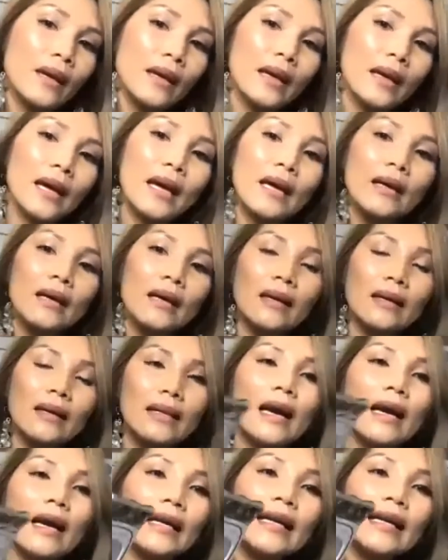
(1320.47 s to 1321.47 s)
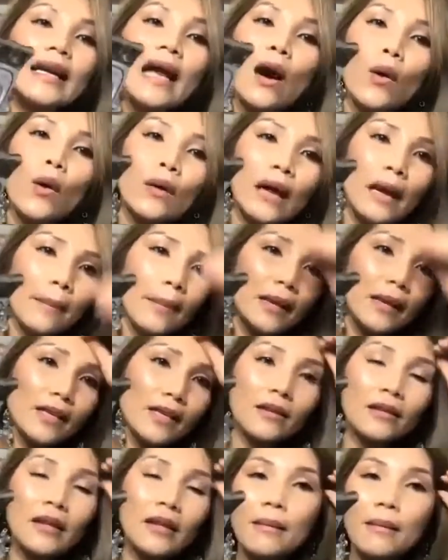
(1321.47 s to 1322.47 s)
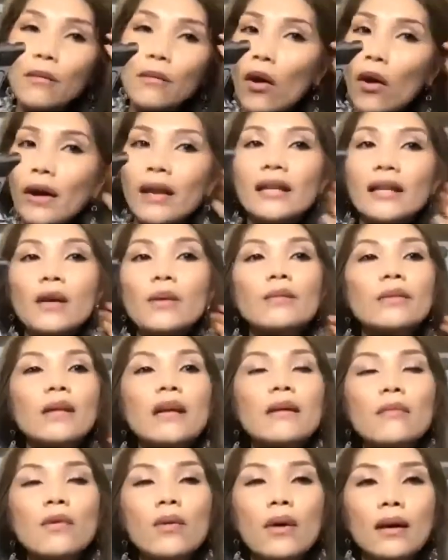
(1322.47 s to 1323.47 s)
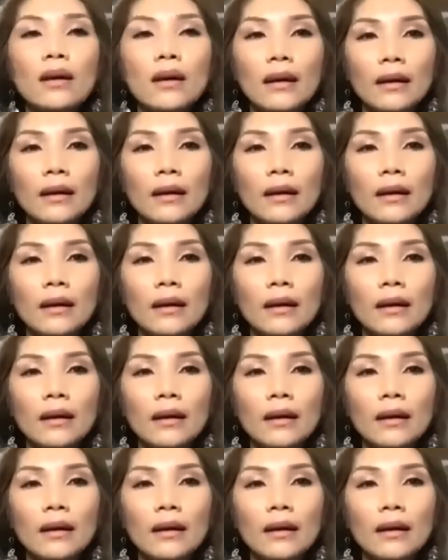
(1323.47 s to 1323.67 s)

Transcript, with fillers: ha dạ cái đầu này mấy chị có thể gọi lên công ty mua